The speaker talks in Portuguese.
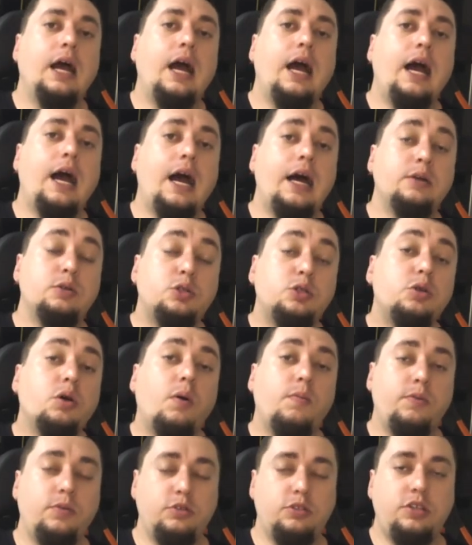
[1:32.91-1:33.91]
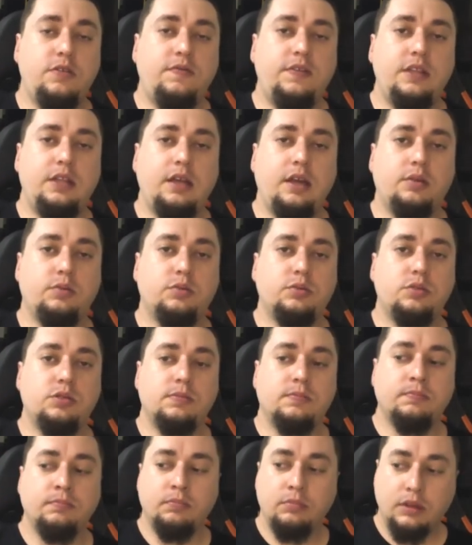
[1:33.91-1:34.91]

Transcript: a, sobre os dividendos.